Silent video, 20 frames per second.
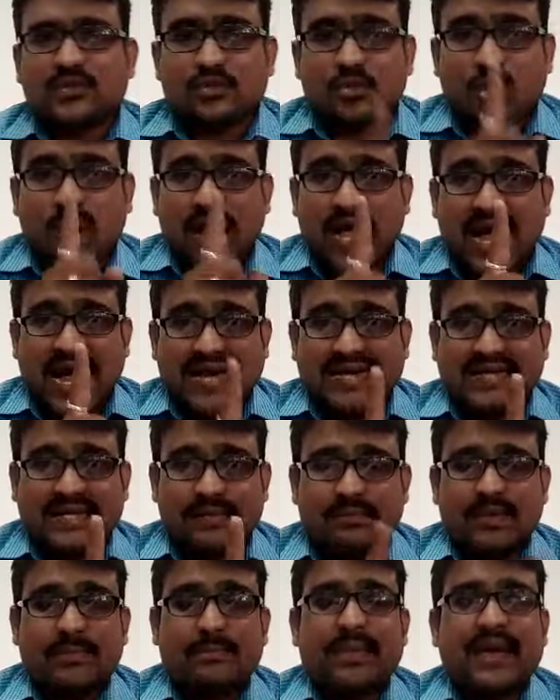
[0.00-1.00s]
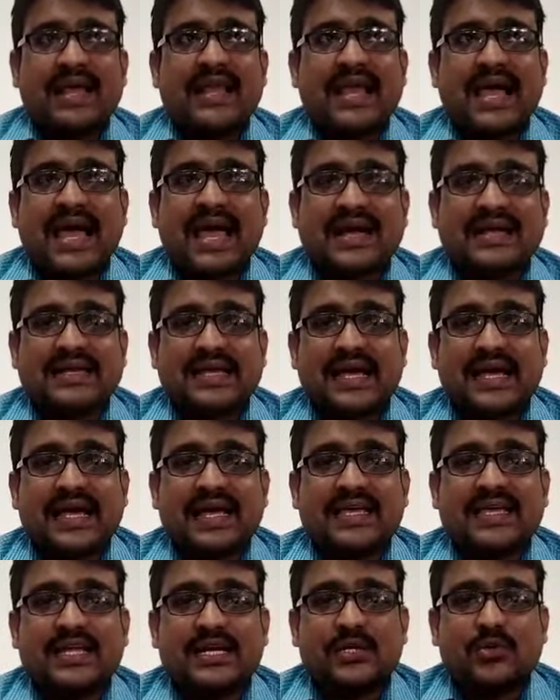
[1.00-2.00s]
तो आईटी में पहला एक्ट आया
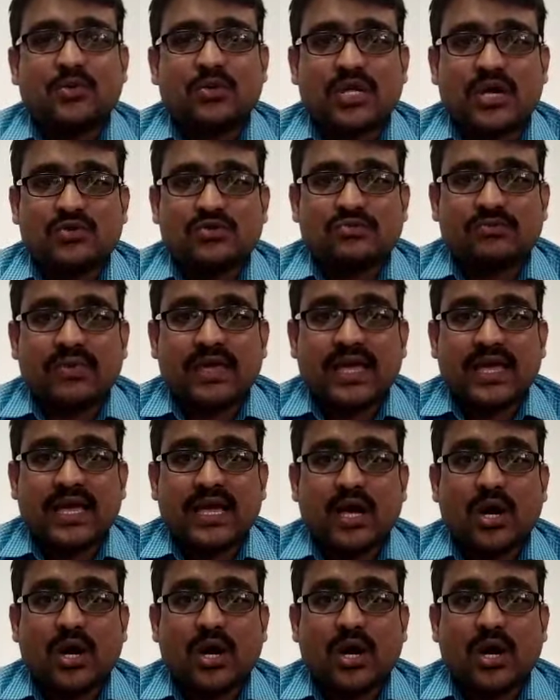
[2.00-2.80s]
ये 2000 में